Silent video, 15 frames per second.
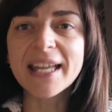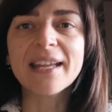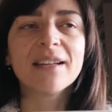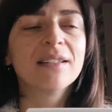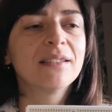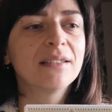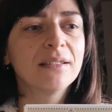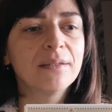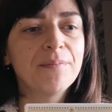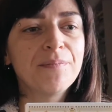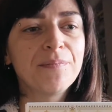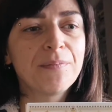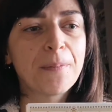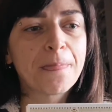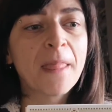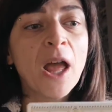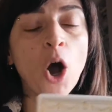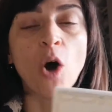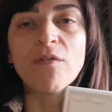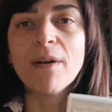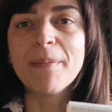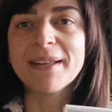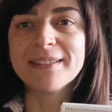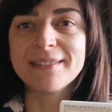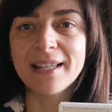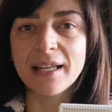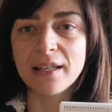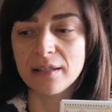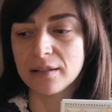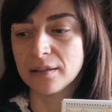e um,
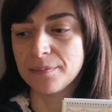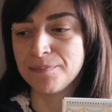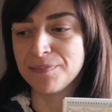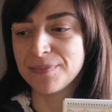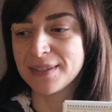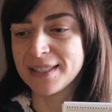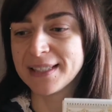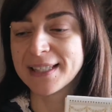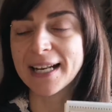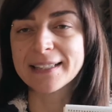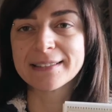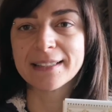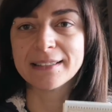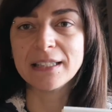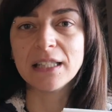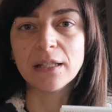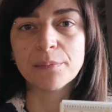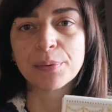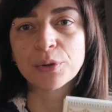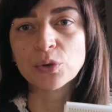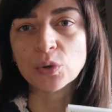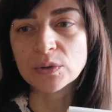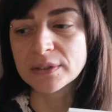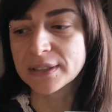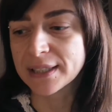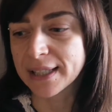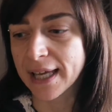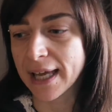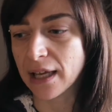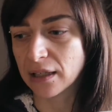ovviamente um, si tratta di
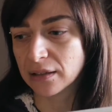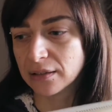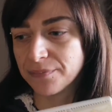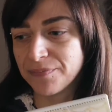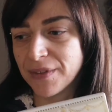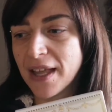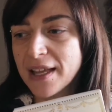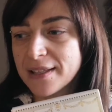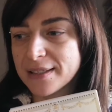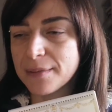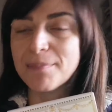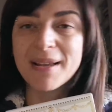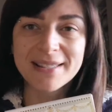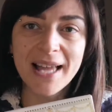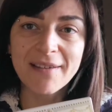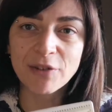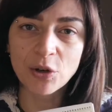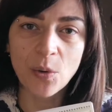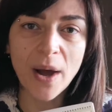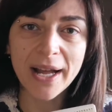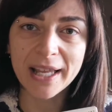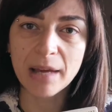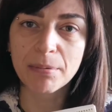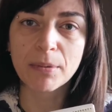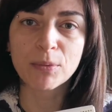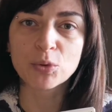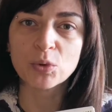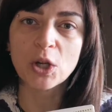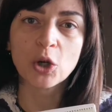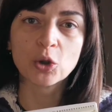prodotti che um, si basavano anche
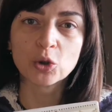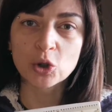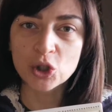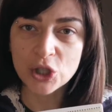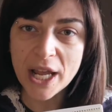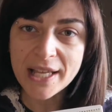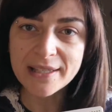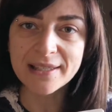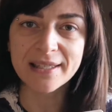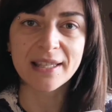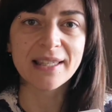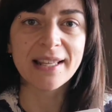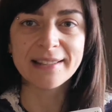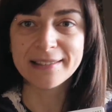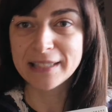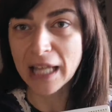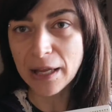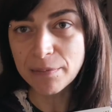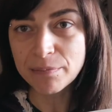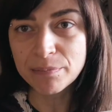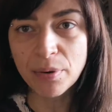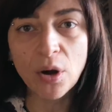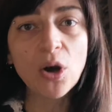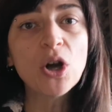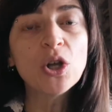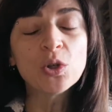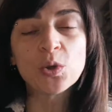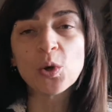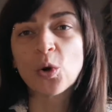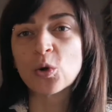proprio sulle conoscenze del tempo,
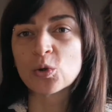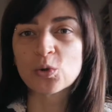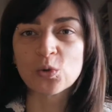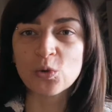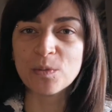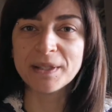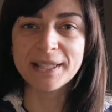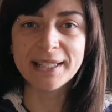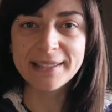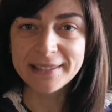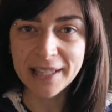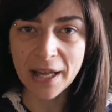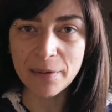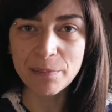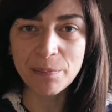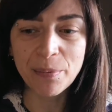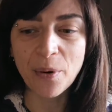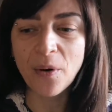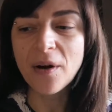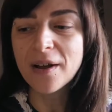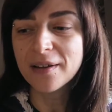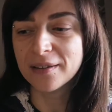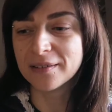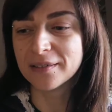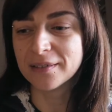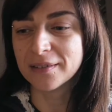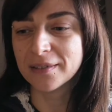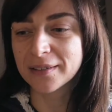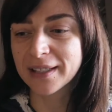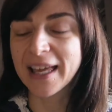sui costumi del tempo
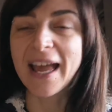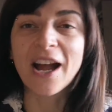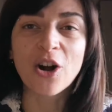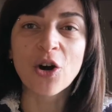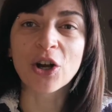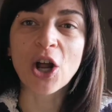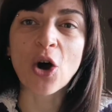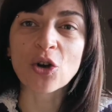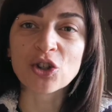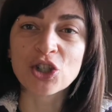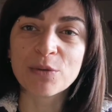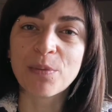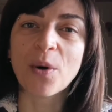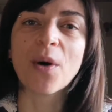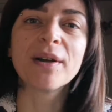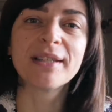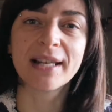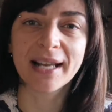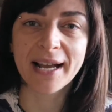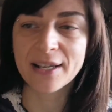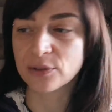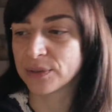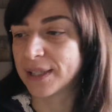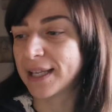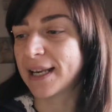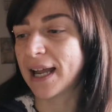uh, che ancora oggi poi nel caso